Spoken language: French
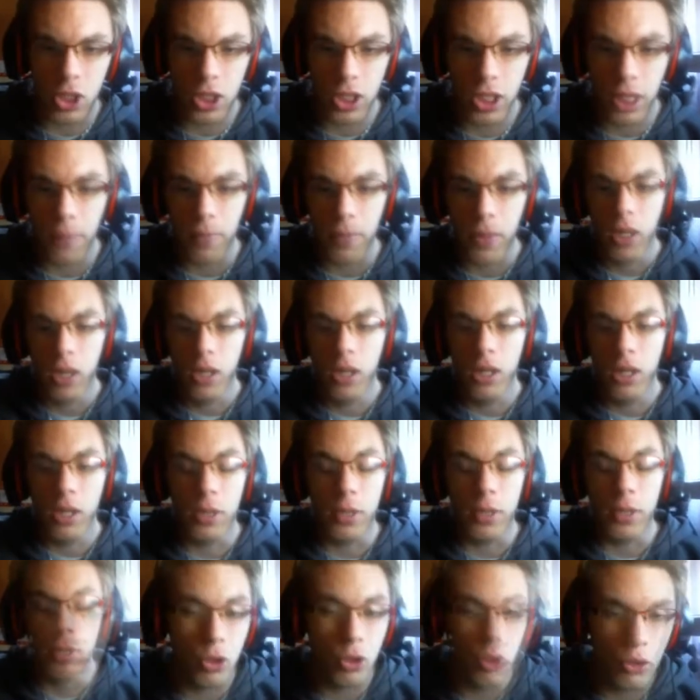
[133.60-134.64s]
en HD.
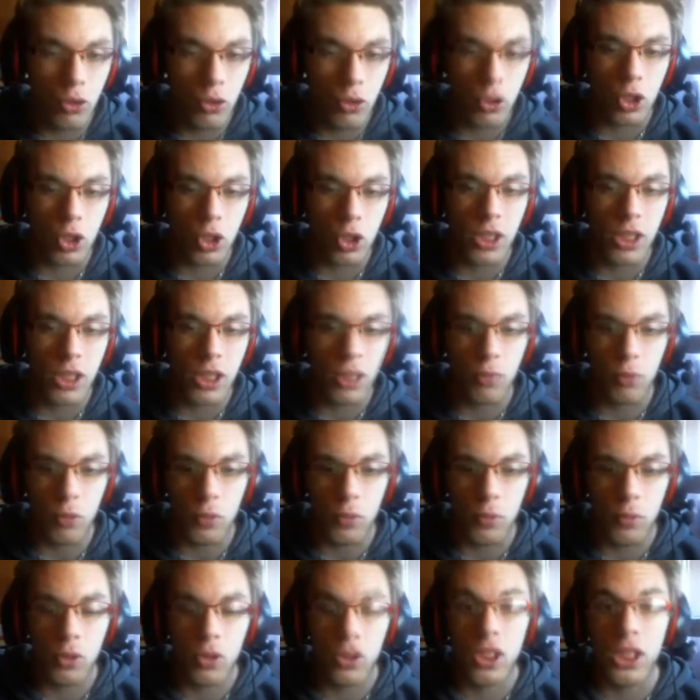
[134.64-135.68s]
Mais le seul que j'ai en tête pour
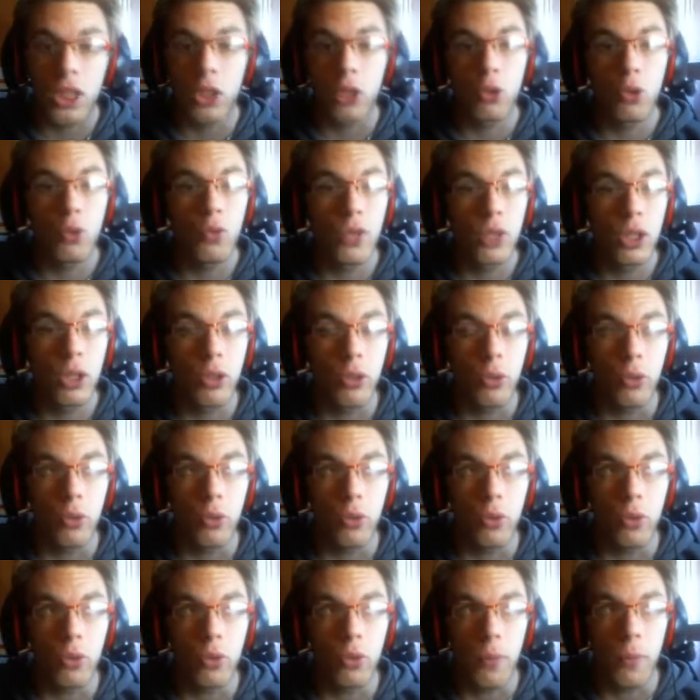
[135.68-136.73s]
le moment, c'est celui
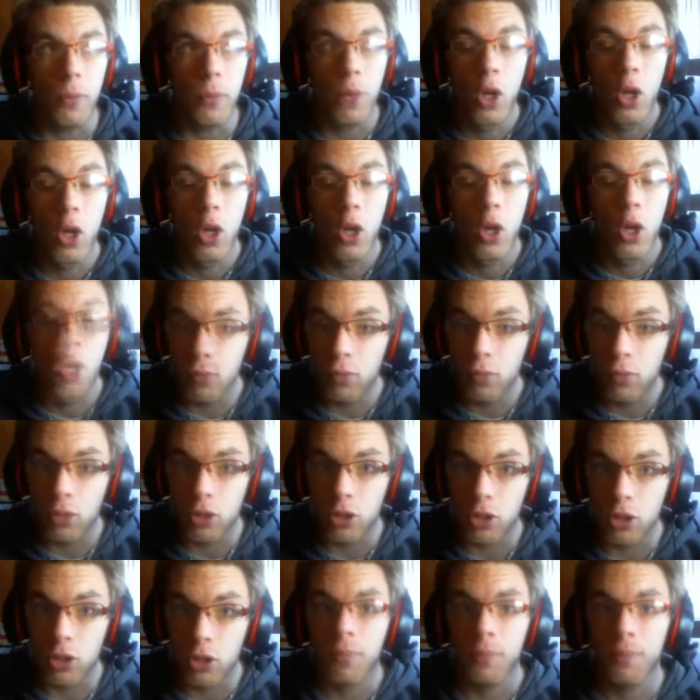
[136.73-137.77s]
de Wind
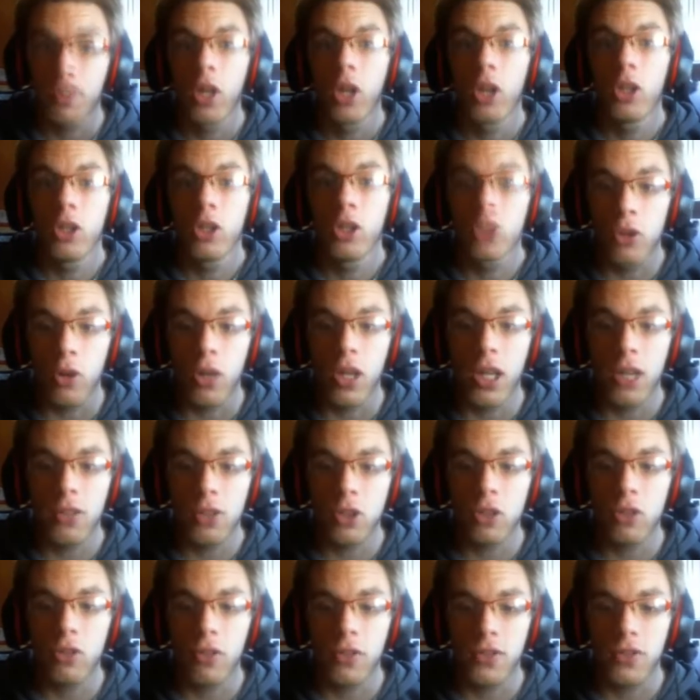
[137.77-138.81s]
Waker. The
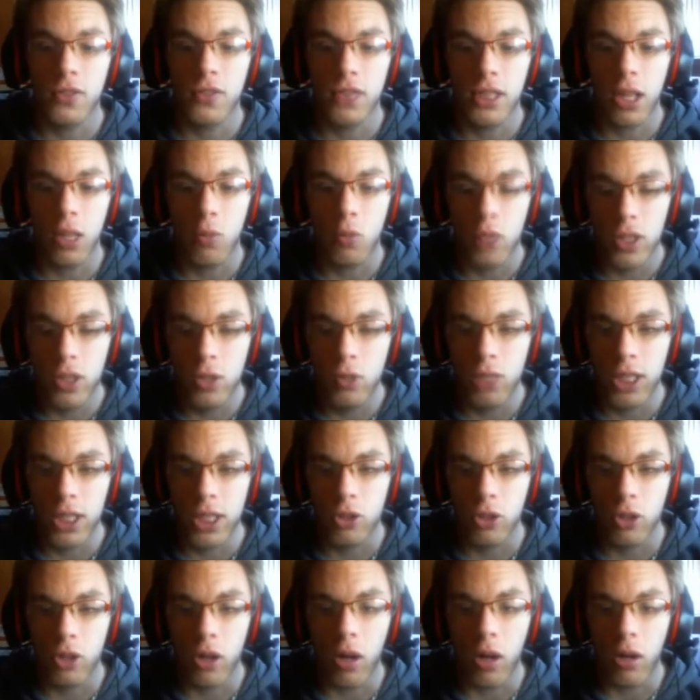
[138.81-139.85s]
Legend of Zelda Wind
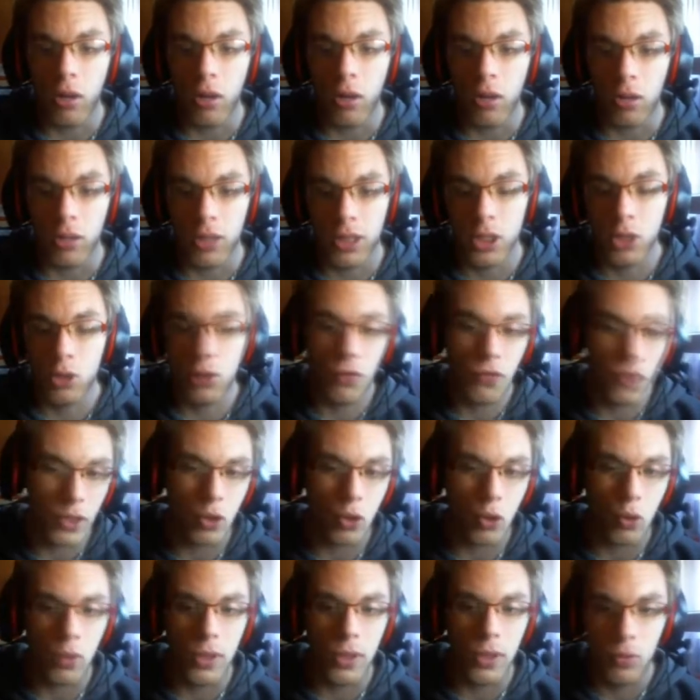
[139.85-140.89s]
Waker, qu'ils ont fait
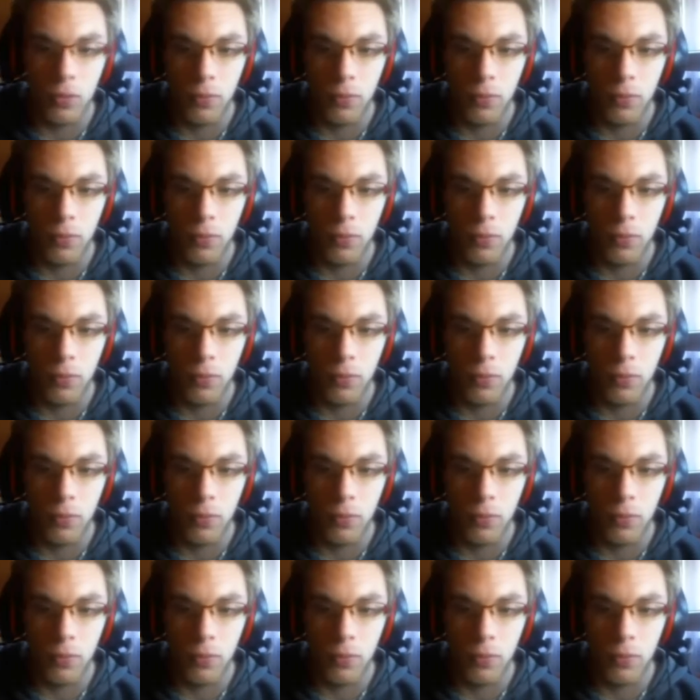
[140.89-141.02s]
sur